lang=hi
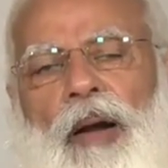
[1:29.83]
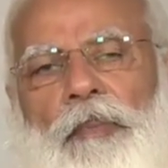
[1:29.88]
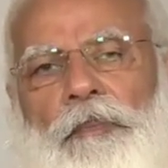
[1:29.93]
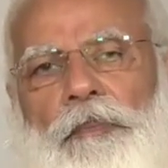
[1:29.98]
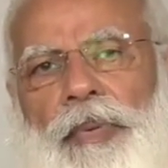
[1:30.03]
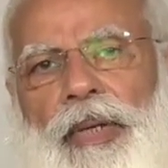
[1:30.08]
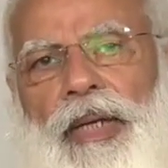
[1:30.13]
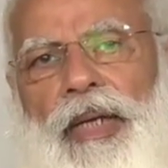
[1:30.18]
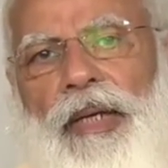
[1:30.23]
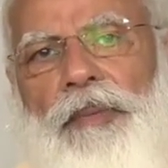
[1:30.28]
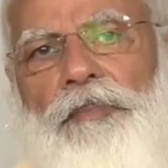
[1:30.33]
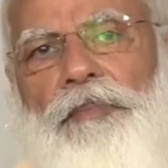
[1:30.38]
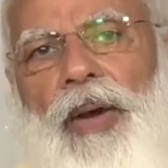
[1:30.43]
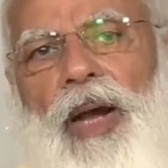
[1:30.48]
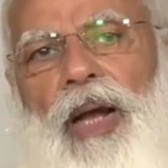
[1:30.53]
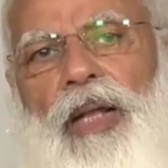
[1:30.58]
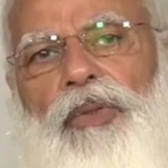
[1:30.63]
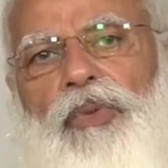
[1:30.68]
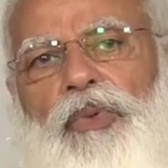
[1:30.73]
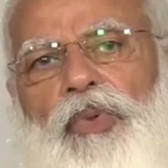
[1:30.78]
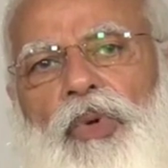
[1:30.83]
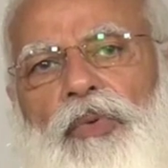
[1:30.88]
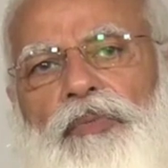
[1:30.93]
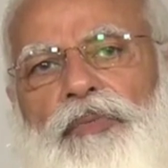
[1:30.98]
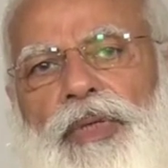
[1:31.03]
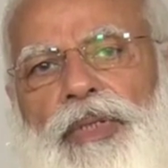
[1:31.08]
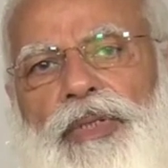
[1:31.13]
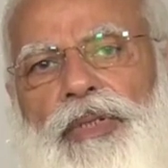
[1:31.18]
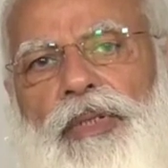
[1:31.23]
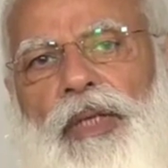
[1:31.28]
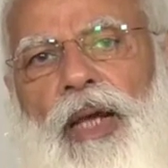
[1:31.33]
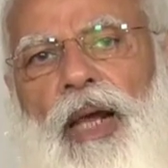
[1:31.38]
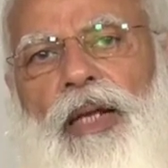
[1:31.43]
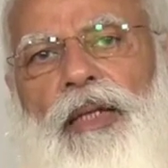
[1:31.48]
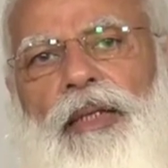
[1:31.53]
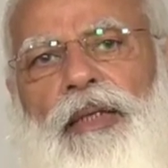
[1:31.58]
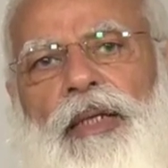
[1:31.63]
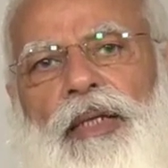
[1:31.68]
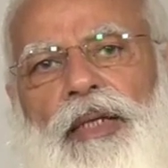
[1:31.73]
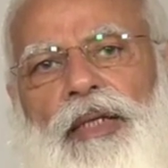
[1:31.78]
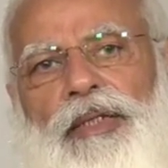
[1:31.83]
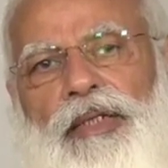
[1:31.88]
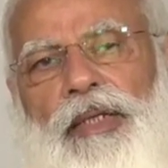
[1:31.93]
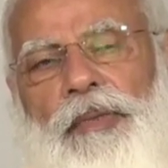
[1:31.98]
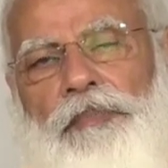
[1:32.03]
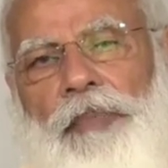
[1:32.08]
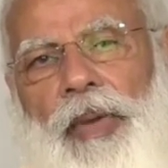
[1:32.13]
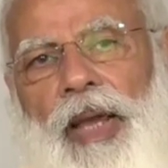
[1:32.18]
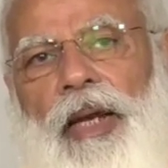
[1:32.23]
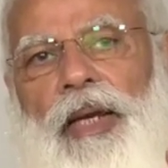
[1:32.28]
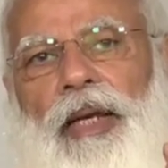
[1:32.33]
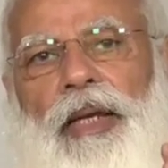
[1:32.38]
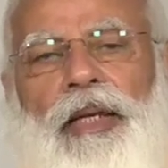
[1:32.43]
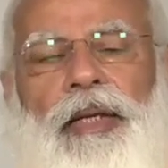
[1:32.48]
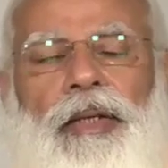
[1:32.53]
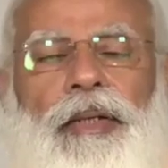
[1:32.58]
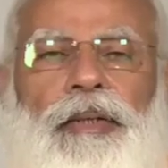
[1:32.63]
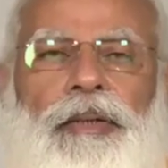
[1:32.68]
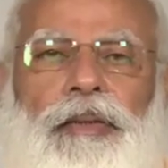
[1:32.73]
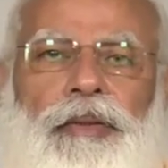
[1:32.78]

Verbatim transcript: अपनी बात को विस्तार देने से पहले